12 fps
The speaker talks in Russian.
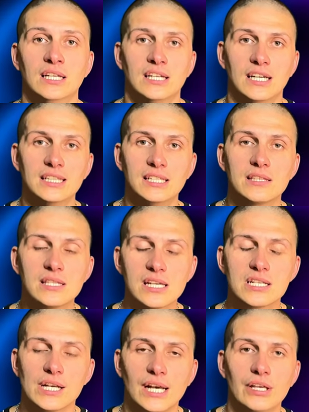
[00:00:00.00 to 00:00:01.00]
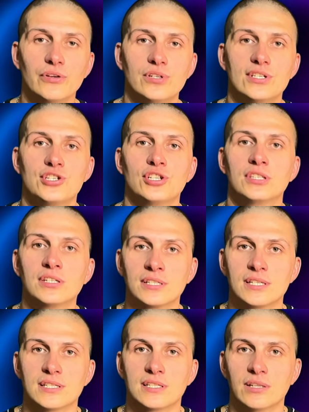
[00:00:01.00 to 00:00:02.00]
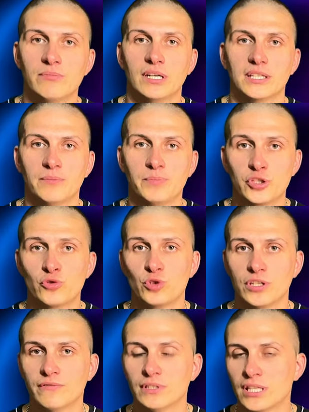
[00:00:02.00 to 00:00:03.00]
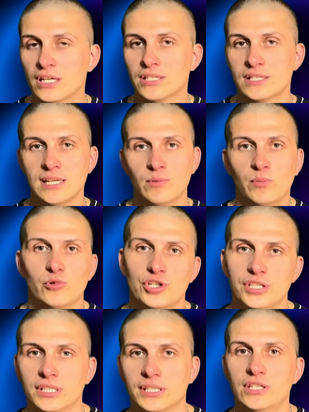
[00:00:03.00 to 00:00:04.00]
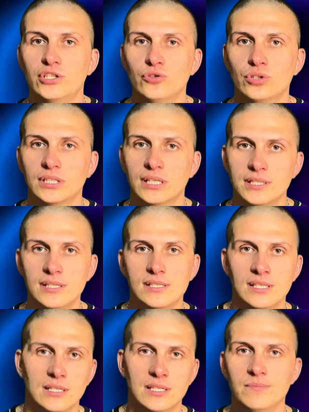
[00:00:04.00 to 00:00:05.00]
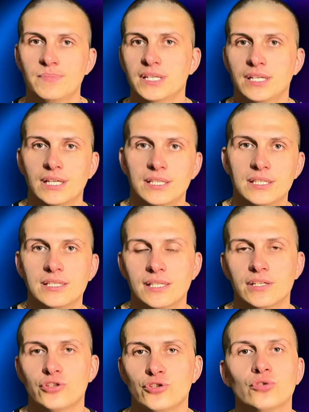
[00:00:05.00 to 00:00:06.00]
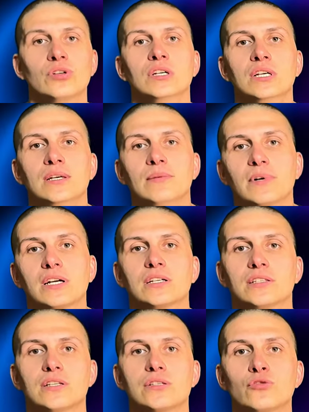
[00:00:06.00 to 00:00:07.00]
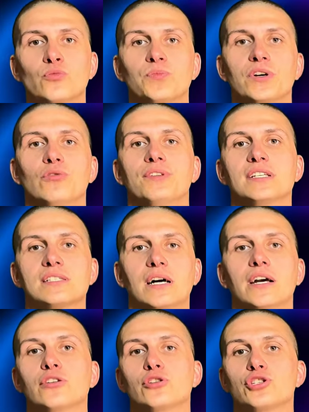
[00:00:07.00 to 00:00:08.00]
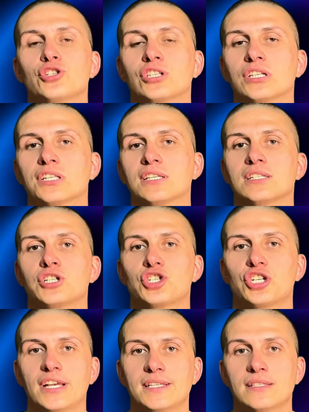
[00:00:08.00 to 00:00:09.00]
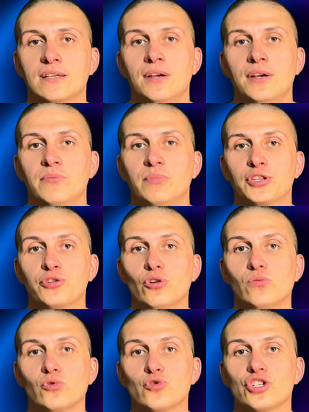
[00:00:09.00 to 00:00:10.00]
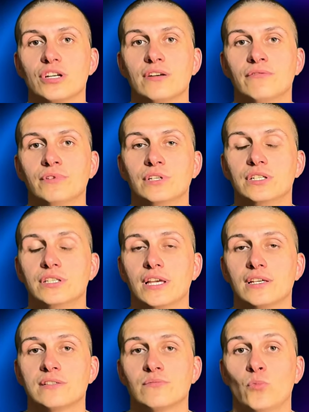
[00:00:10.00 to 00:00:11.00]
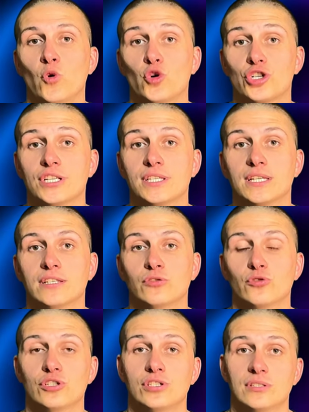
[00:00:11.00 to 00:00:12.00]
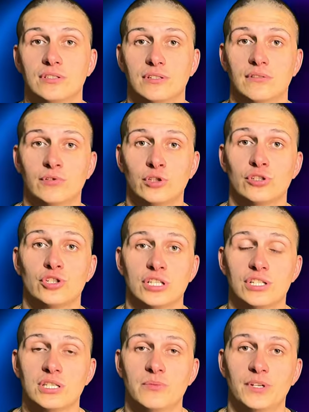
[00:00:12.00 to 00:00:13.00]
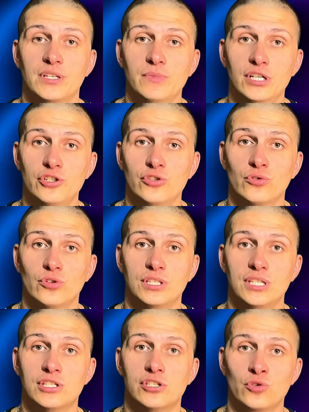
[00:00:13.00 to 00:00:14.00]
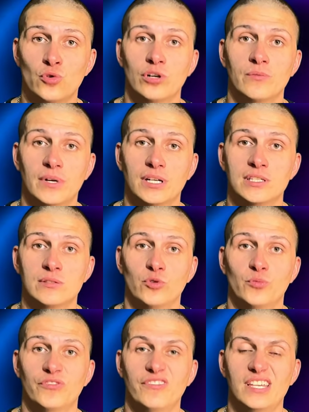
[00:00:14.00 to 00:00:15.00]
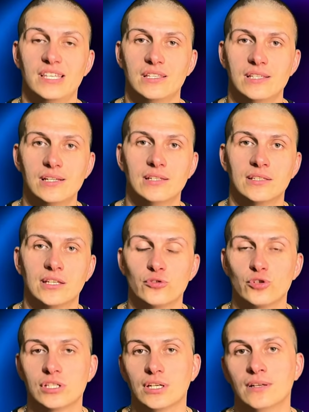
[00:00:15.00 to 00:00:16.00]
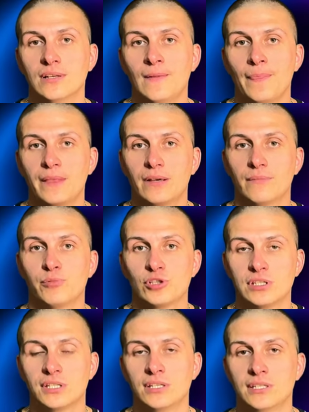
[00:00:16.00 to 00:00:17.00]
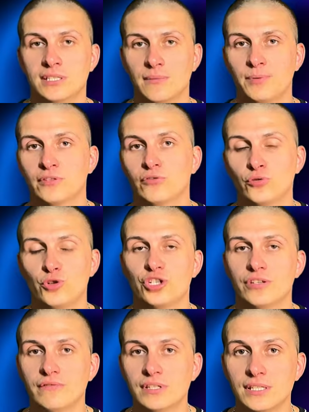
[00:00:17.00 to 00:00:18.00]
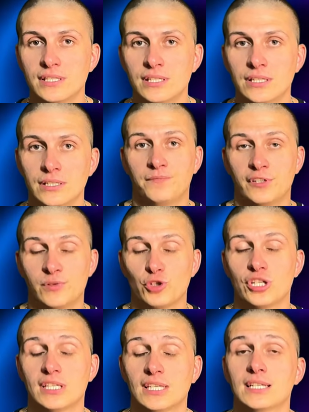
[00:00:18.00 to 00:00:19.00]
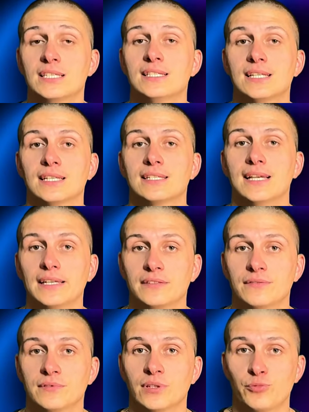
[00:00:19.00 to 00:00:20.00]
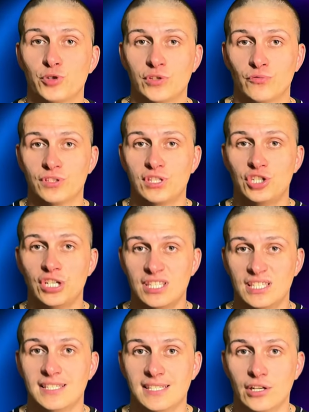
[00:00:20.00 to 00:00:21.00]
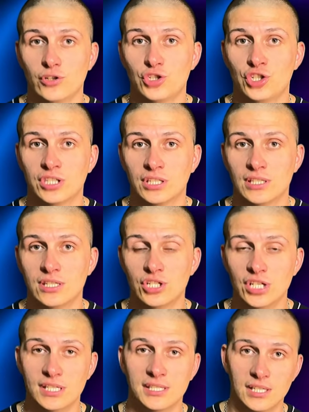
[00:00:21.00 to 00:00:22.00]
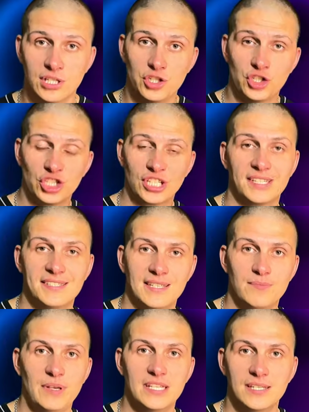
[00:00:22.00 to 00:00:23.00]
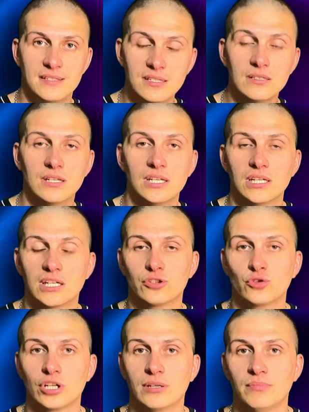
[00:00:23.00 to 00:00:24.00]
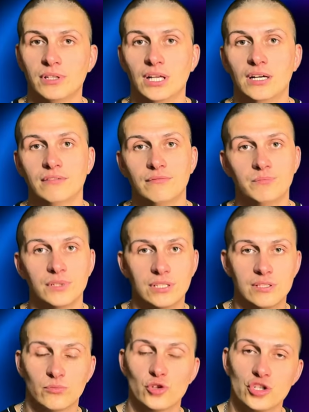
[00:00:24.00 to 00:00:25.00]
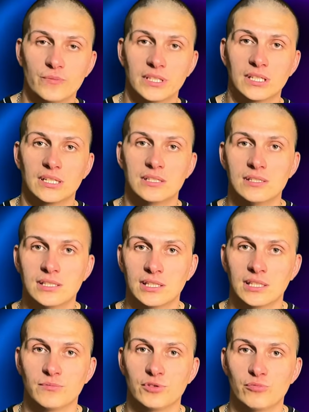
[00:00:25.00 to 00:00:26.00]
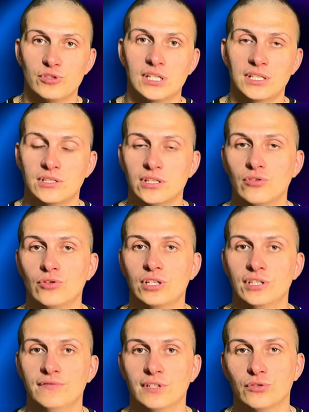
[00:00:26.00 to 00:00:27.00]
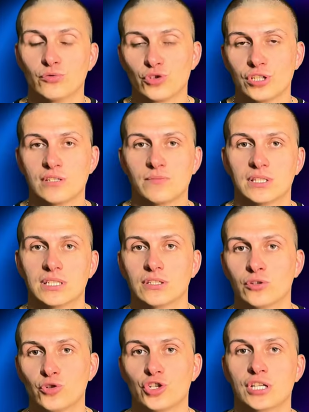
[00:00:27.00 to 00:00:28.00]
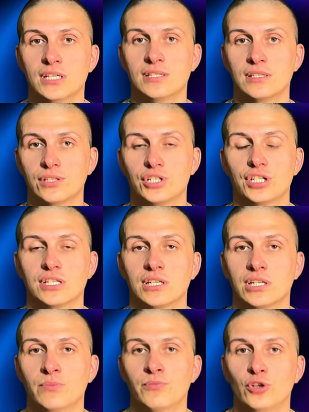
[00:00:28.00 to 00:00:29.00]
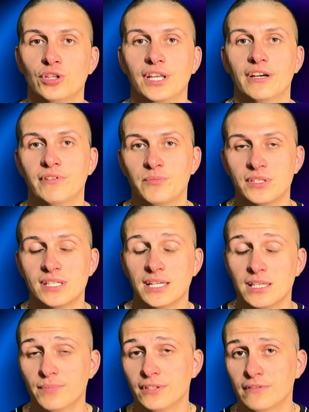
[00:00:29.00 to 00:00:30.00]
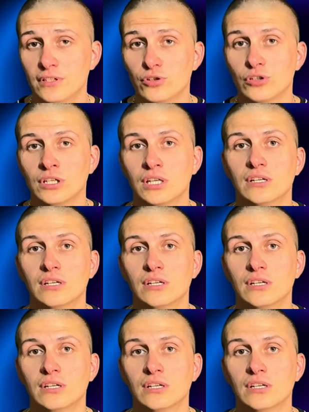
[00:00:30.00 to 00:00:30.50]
Это та же iOS 14, ребята, по сути. Вы также само можете на нее откатиться и перекатиться еще пока доступна у нас iOS 14.6 потом уже вы не сможете. То есть э, вы тоже должны понимать, что есть срок, максимум 2 недели дается э, после релиза предыдущей версии возможность откатиться назад. Допустим, вот сейчас есть iOS 14.6, значит 14.5.1, которая была, мы сможем откатиться там спустя неделю или две. Нужно смотреть. Тоже есть ссылочка, закрепленная в описании под видео.